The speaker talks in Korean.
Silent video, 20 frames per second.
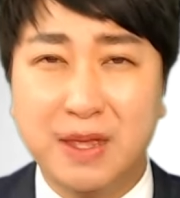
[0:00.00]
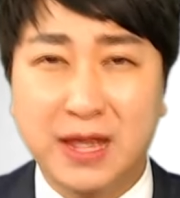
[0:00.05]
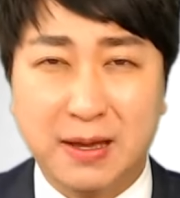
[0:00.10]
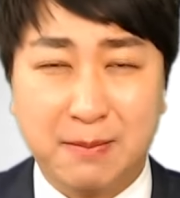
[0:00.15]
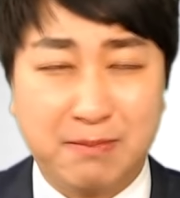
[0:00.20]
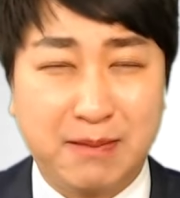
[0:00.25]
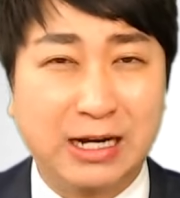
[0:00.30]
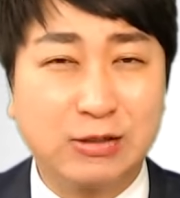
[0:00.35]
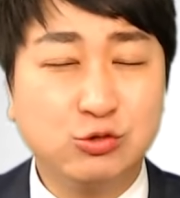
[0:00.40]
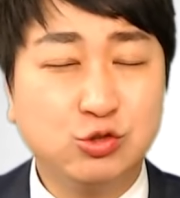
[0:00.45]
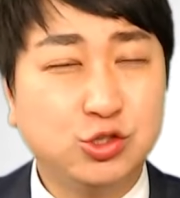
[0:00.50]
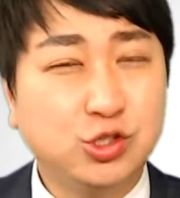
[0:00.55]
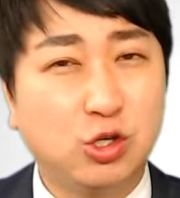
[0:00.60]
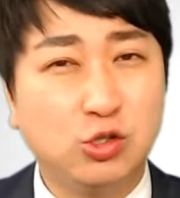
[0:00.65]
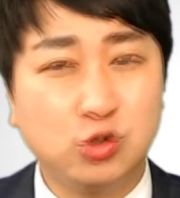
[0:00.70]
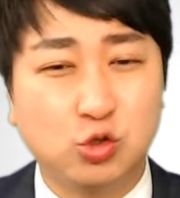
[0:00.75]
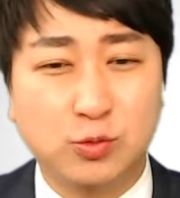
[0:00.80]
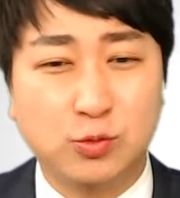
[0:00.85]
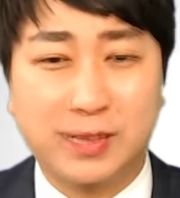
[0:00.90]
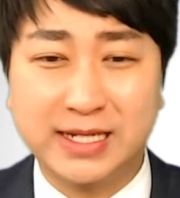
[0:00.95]
19,000원
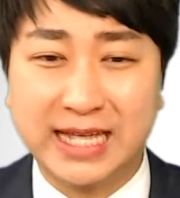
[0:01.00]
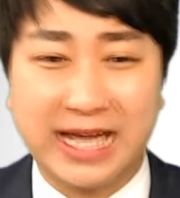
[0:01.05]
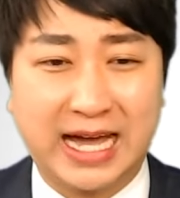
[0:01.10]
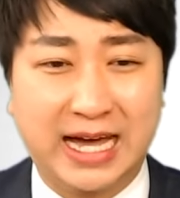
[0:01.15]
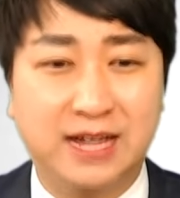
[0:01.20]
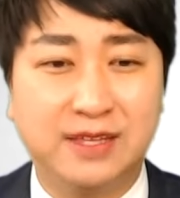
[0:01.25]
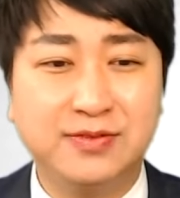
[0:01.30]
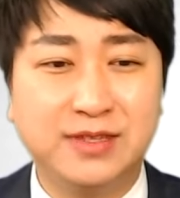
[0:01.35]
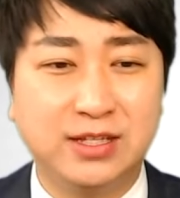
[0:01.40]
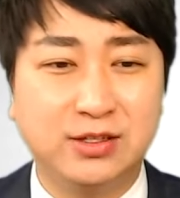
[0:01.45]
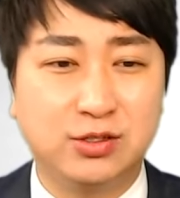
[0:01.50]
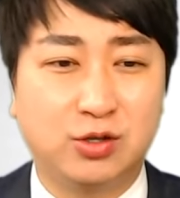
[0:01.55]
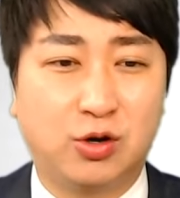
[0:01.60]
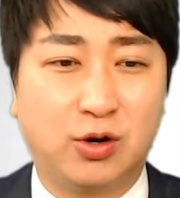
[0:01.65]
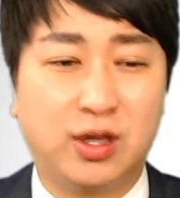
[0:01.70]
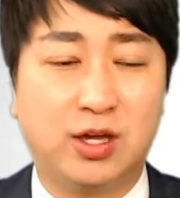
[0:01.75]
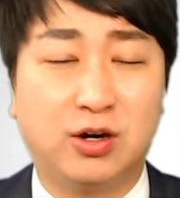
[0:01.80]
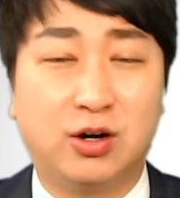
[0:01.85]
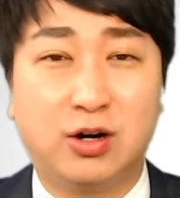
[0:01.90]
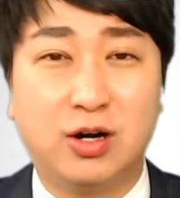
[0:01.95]
정도밖에 안 한다는
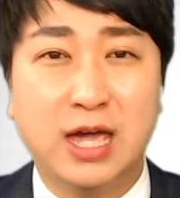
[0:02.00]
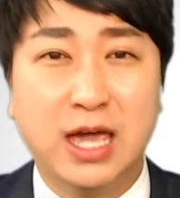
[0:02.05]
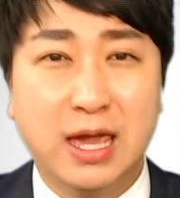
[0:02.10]
거예요.